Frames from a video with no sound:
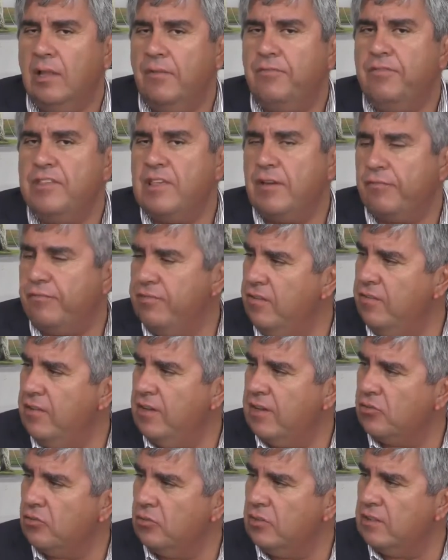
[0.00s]
de fichas
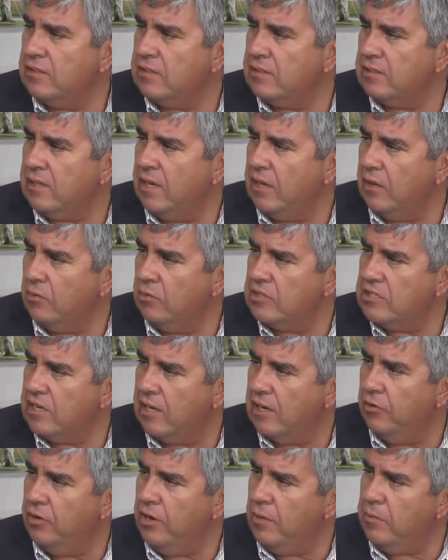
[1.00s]
FIBE que son necesarias, que nos
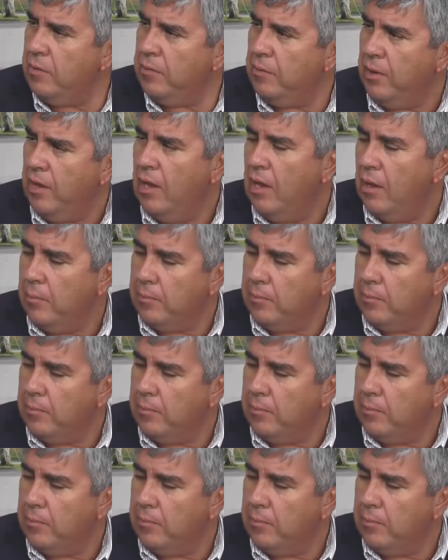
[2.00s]
entregan los onemi